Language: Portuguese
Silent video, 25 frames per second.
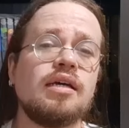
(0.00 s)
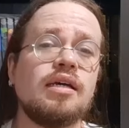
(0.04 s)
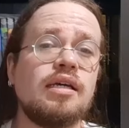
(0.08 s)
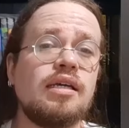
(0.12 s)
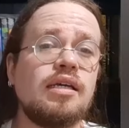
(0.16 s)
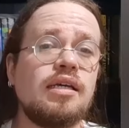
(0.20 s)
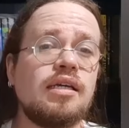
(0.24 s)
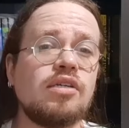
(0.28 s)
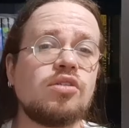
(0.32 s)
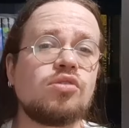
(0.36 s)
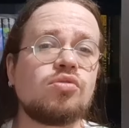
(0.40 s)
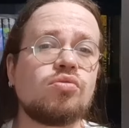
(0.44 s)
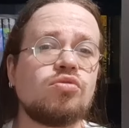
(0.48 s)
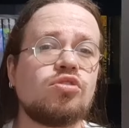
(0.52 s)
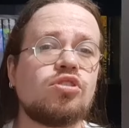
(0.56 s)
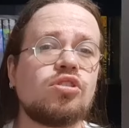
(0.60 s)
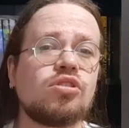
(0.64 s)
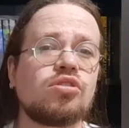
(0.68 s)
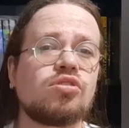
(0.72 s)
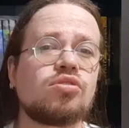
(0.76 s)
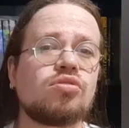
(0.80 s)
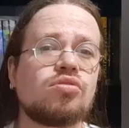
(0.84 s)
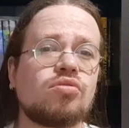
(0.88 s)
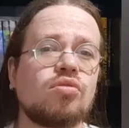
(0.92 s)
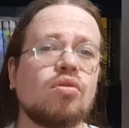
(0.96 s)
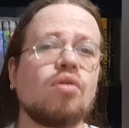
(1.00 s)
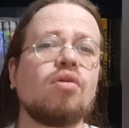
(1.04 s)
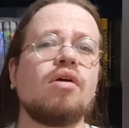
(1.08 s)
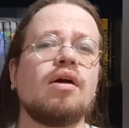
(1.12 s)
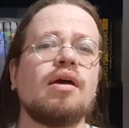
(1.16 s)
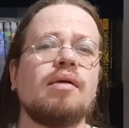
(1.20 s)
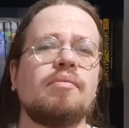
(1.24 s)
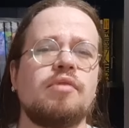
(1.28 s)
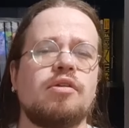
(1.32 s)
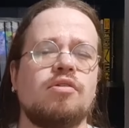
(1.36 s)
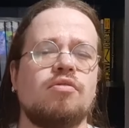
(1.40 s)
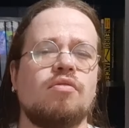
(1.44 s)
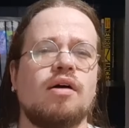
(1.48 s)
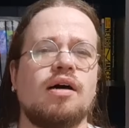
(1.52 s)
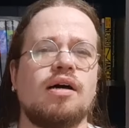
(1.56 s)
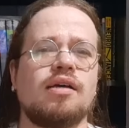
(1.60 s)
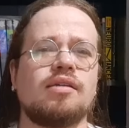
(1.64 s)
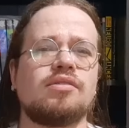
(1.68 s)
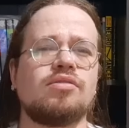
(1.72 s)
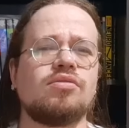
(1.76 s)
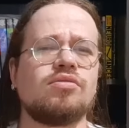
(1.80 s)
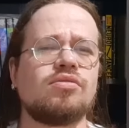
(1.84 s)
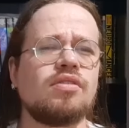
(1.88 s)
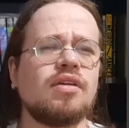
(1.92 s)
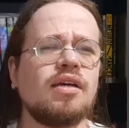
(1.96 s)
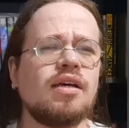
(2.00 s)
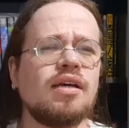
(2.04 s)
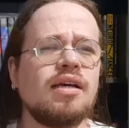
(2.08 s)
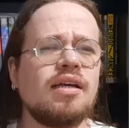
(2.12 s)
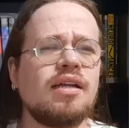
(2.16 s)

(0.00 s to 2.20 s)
e isso destrói aminoácidos.